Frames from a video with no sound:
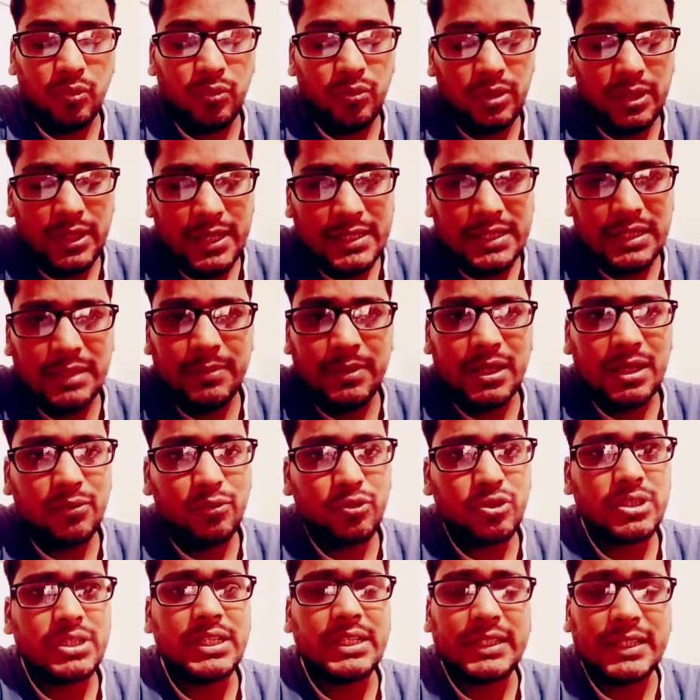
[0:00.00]
और ऐसे में अगर
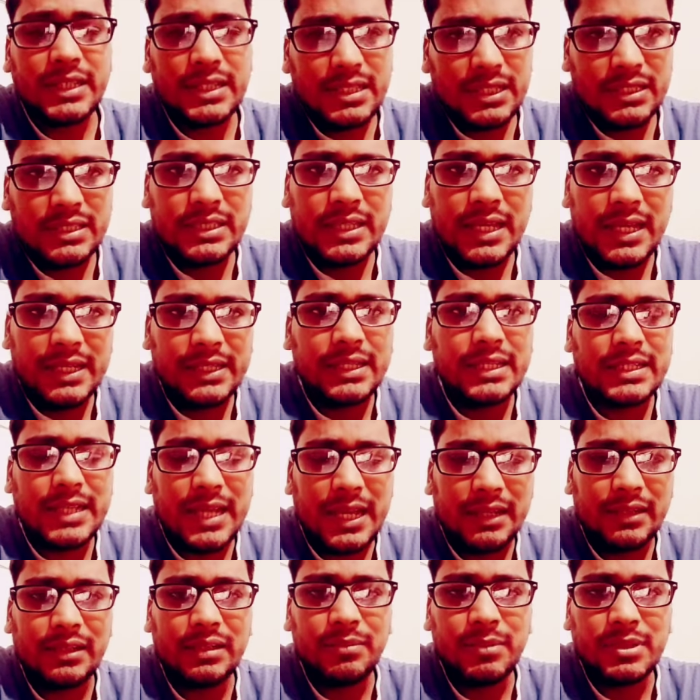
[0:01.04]
वो सीटें जीत जा रही है
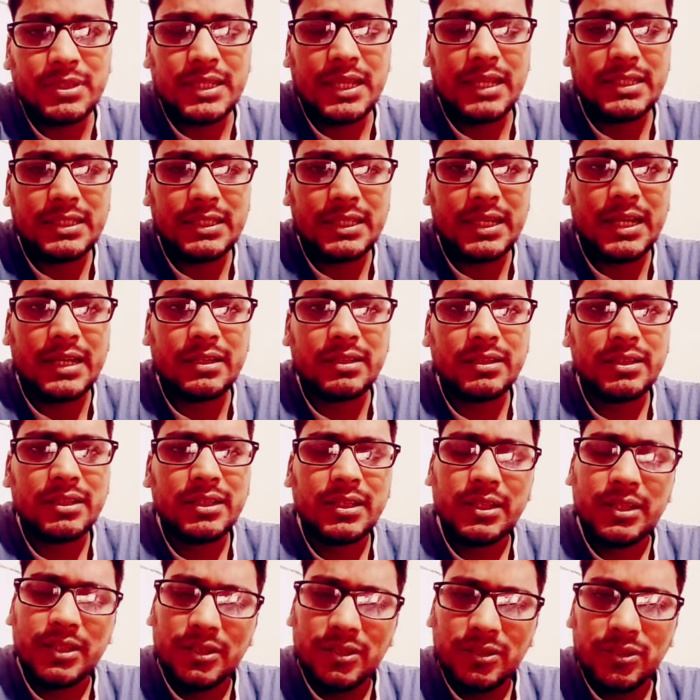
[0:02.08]
झारखंड में सात से आठ
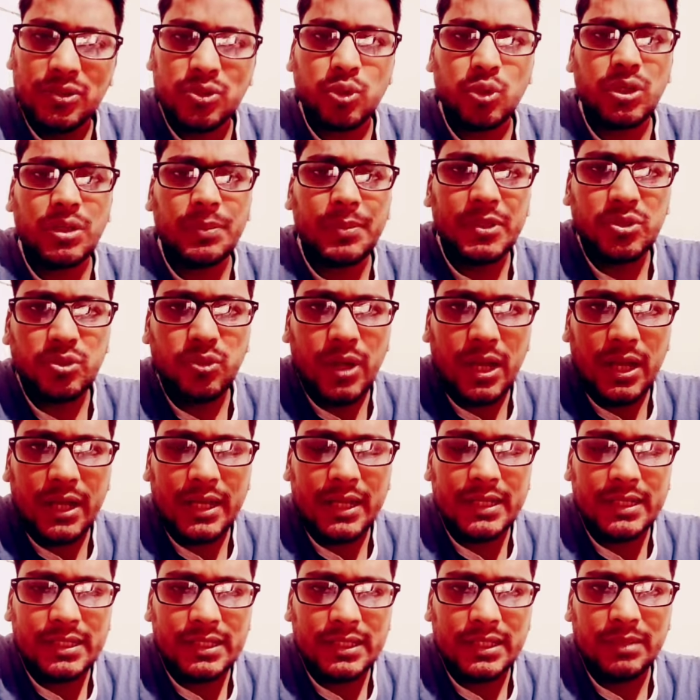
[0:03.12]
तो सोने पे
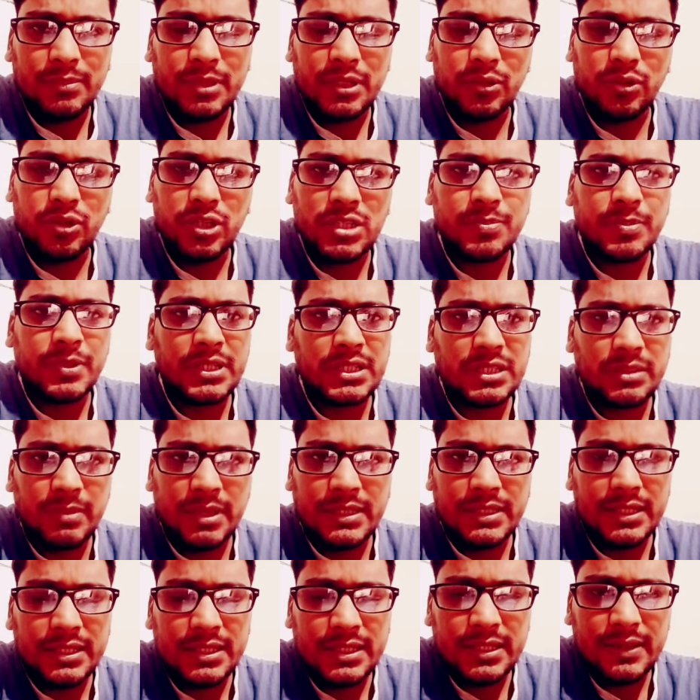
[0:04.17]
सुहागा है ठीक है बिल्कुल स्पष्ट
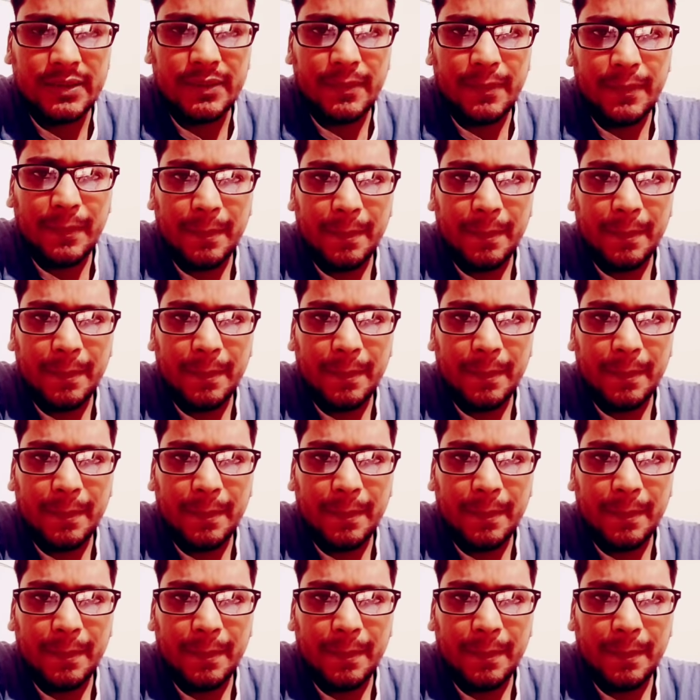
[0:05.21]
मैसेज है